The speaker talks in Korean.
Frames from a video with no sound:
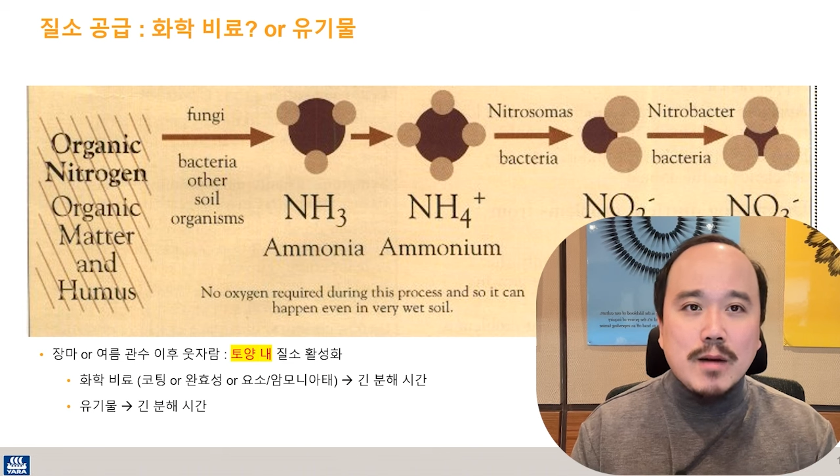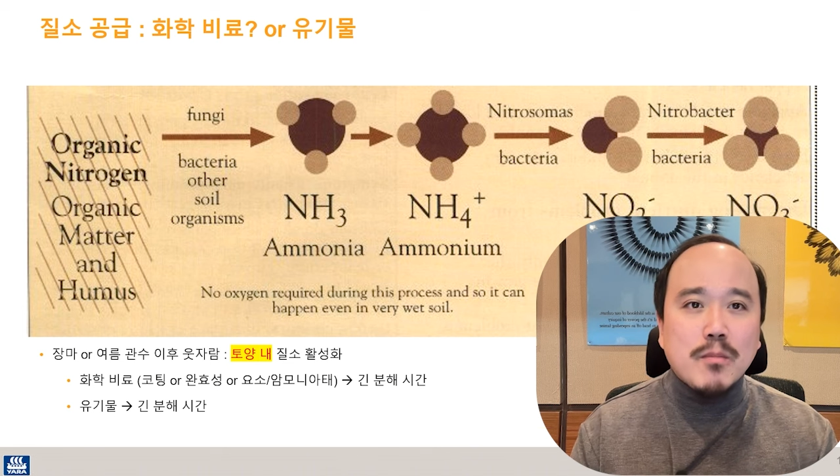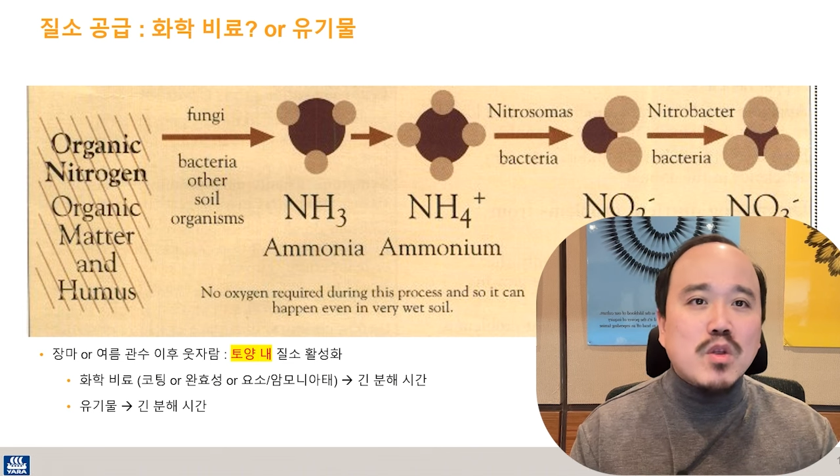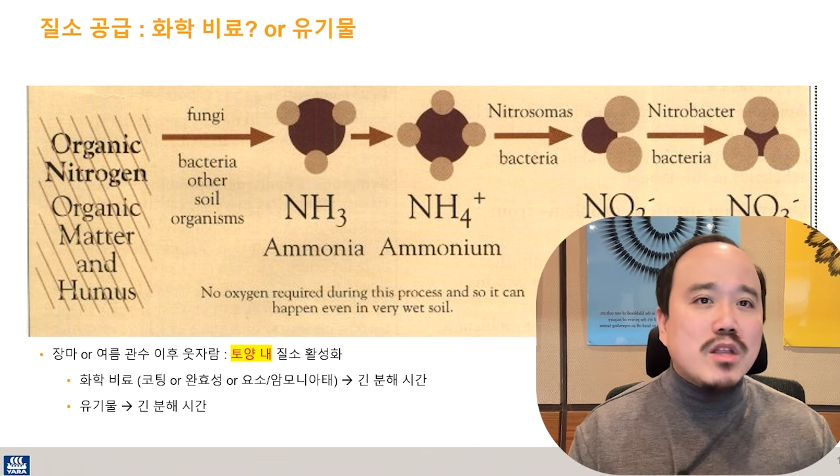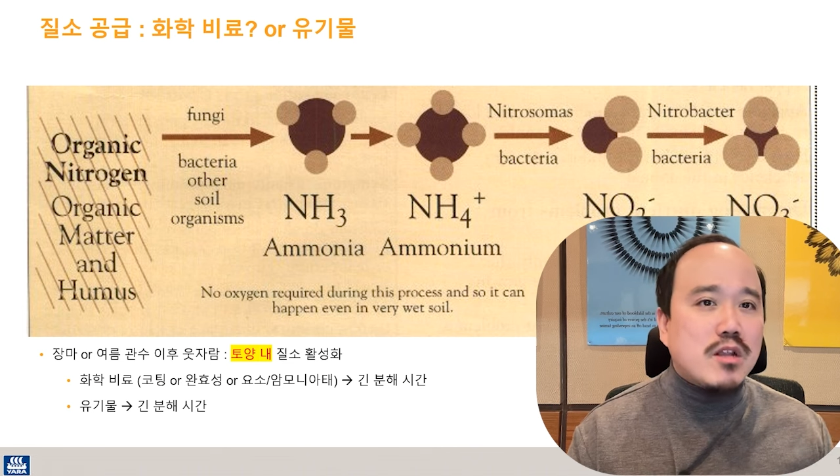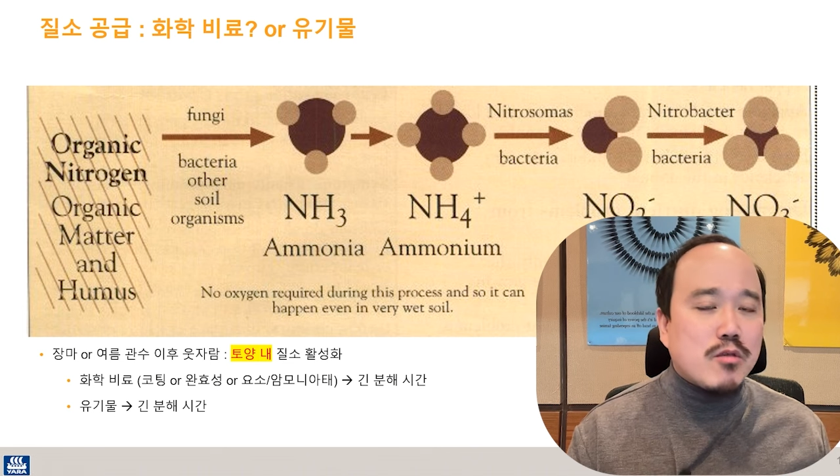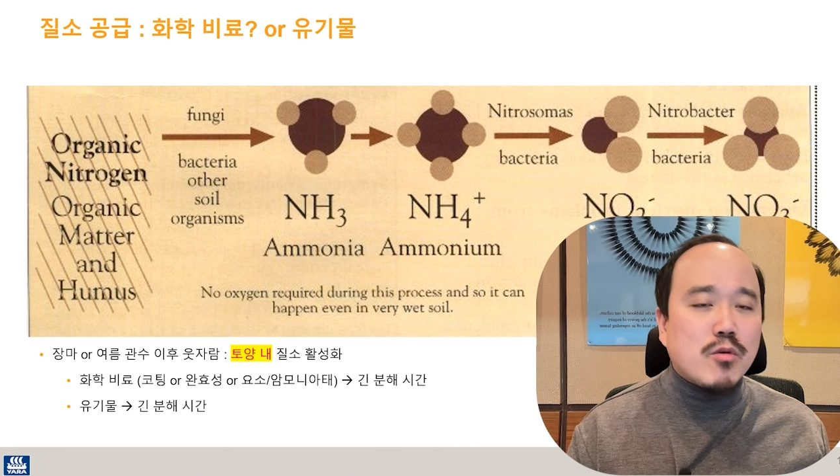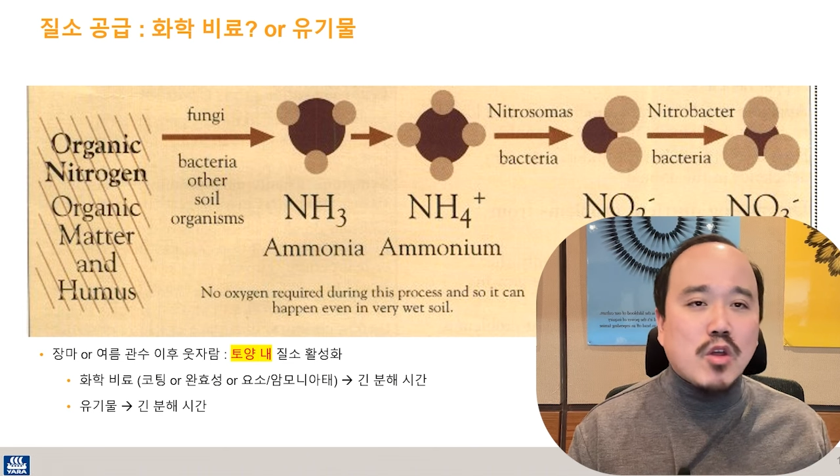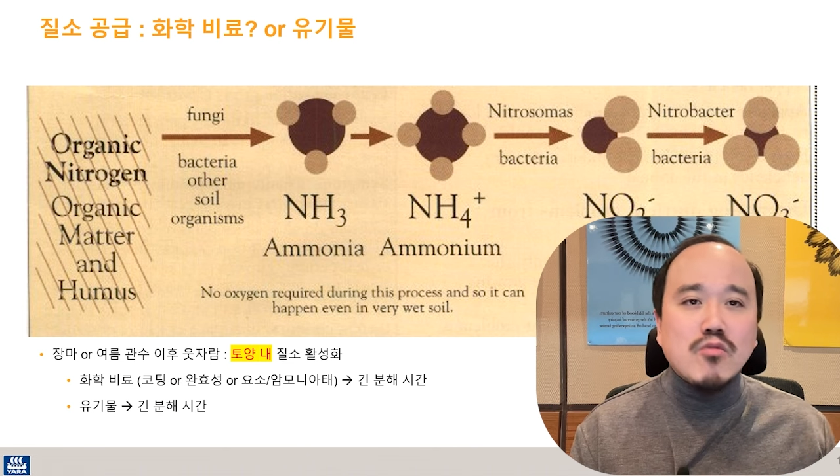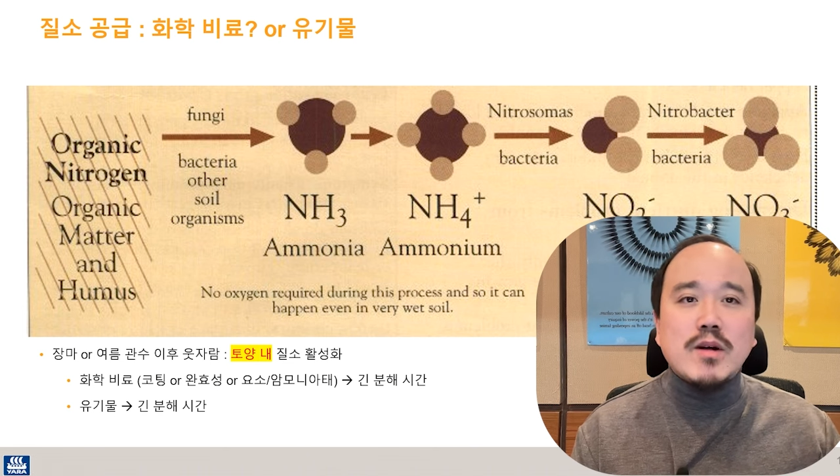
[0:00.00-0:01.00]

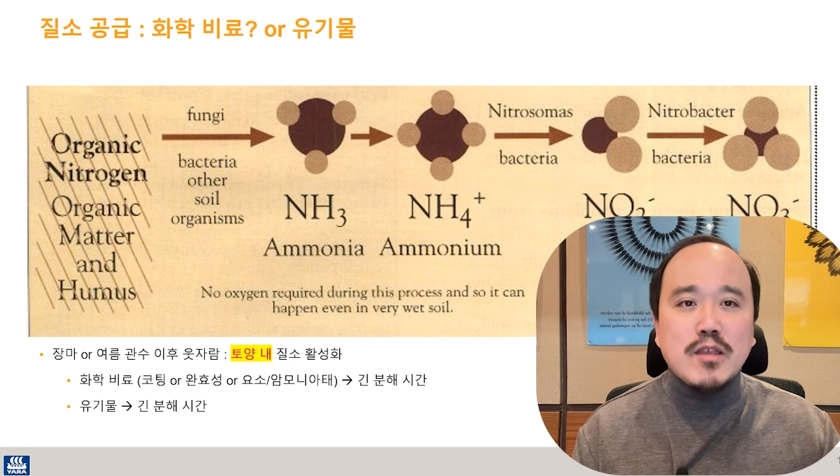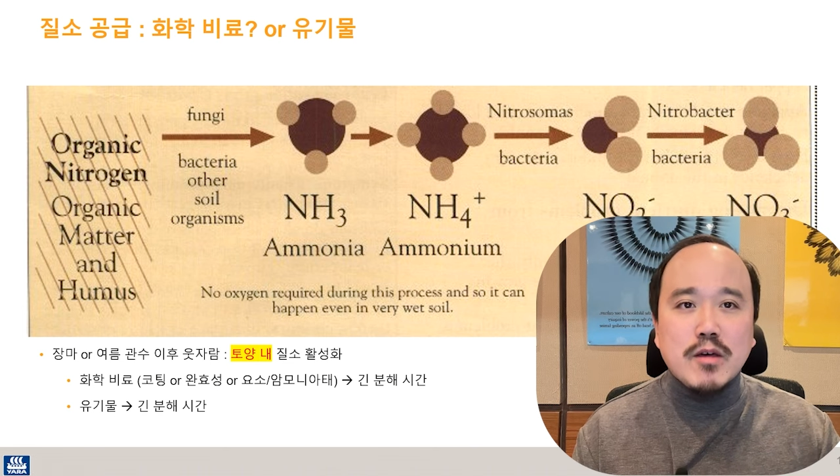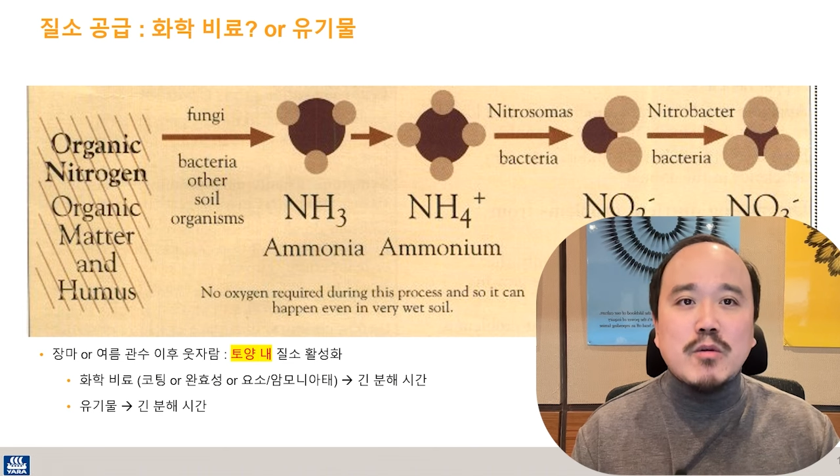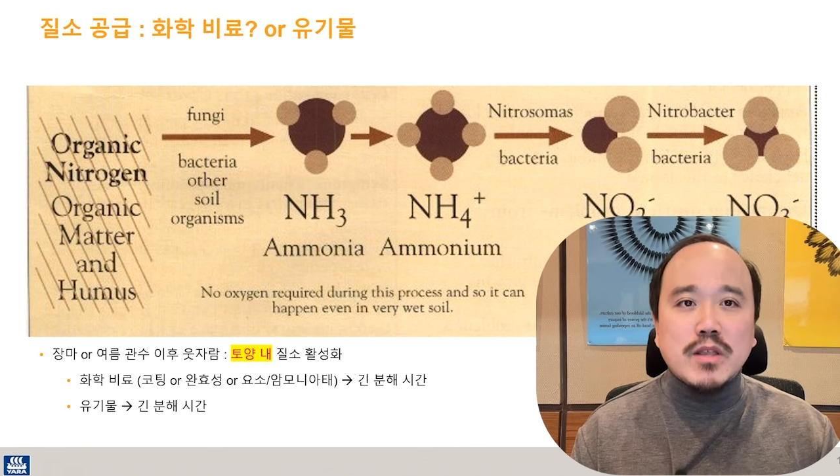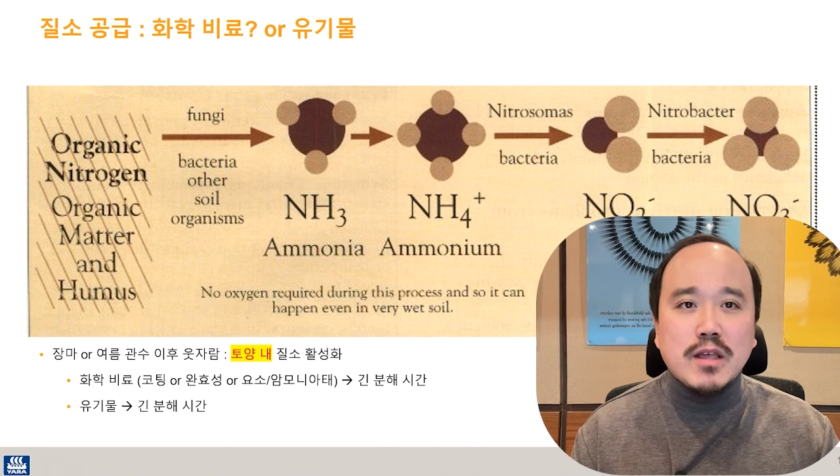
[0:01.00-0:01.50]
암모니아태질소를 너무 많이 사용이